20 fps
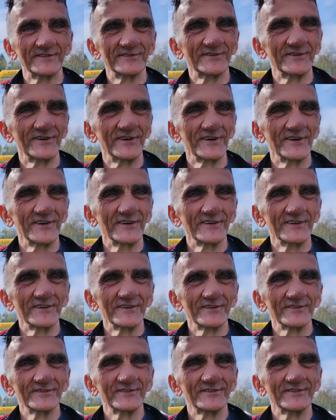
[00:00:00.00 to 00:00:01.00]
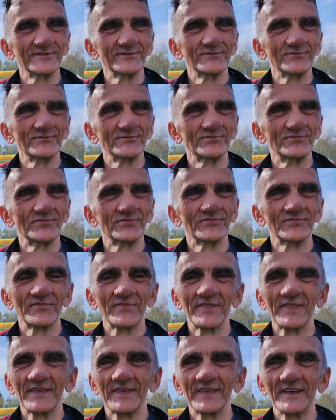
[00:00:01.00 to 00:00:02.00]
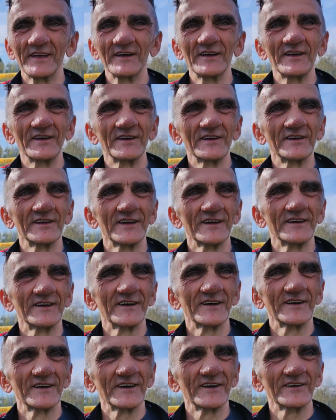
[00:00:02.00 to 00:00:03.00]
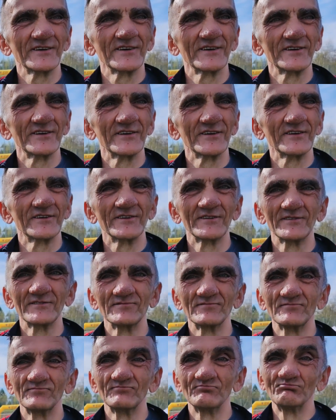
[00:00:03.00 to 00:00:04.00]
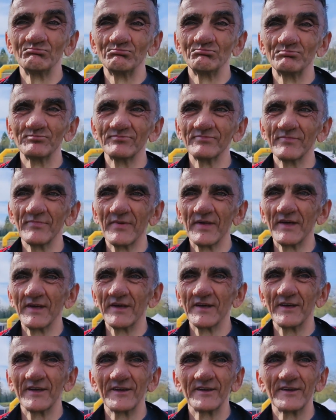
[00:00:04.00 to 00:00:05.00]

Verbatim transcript: Ale bez kontuzji, e, pogoda sprzyja, a rywale e, dobrze przepracowali zimę.